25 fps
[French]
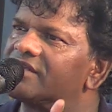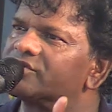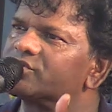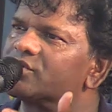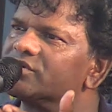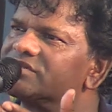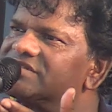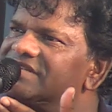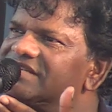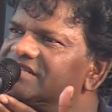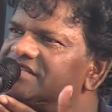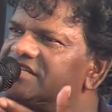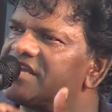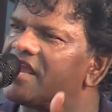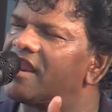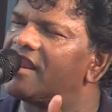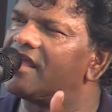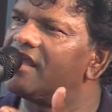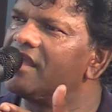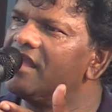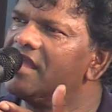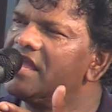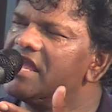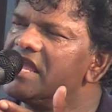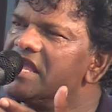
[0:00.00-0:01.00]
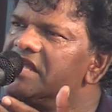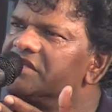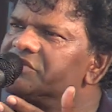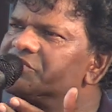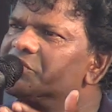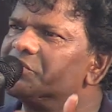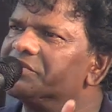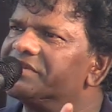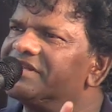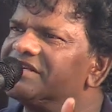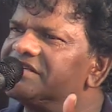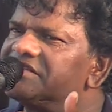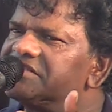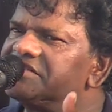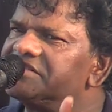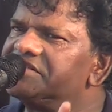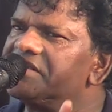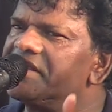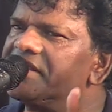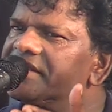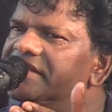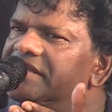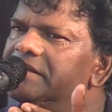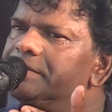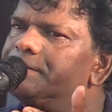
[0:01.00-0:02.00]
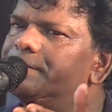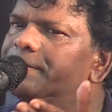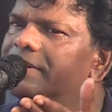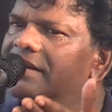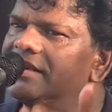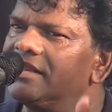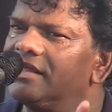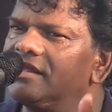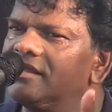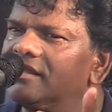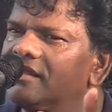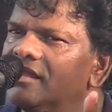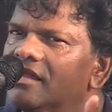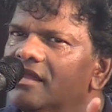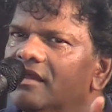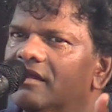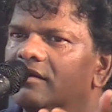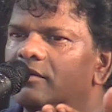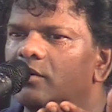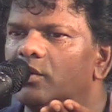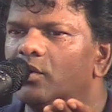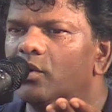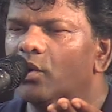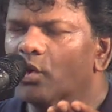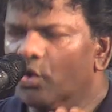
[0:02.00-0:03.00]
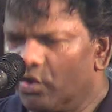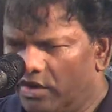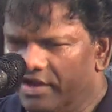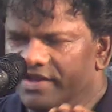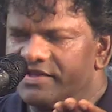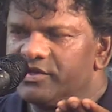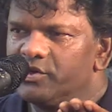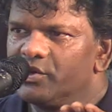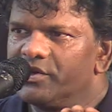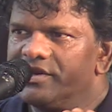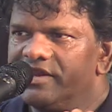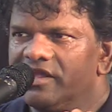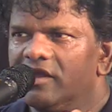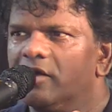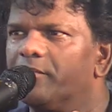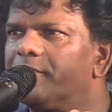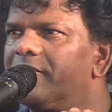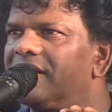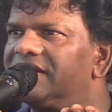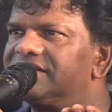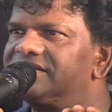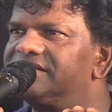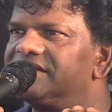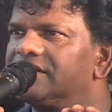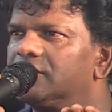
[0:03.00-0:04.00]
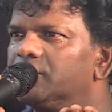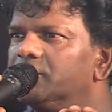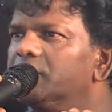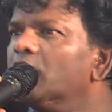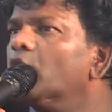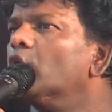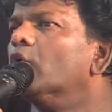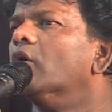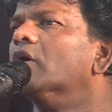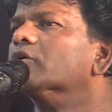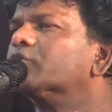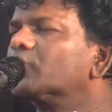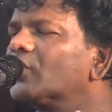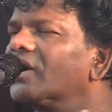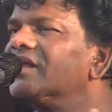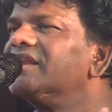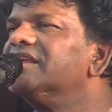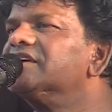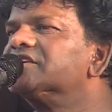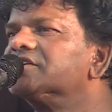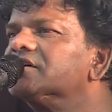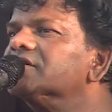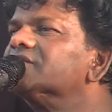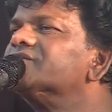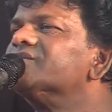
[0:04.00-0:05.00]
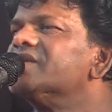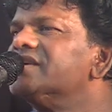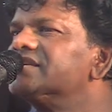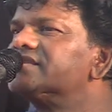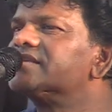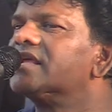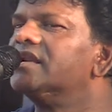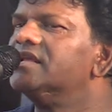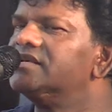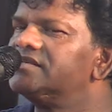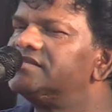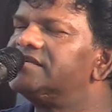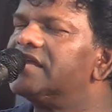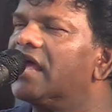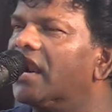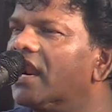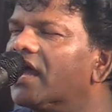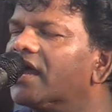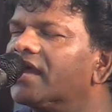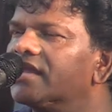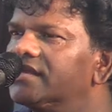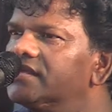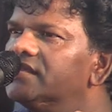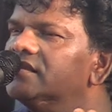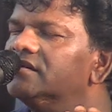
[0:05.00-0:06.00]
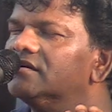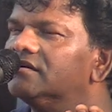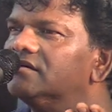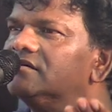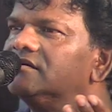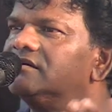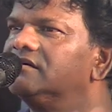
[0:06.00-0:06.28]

Est-ce que ces chiens-là sont des chiens qui plaisent euh, aux Réunionnais en particulier, ou en tout cas les gens qui sont installés ici à La Réunion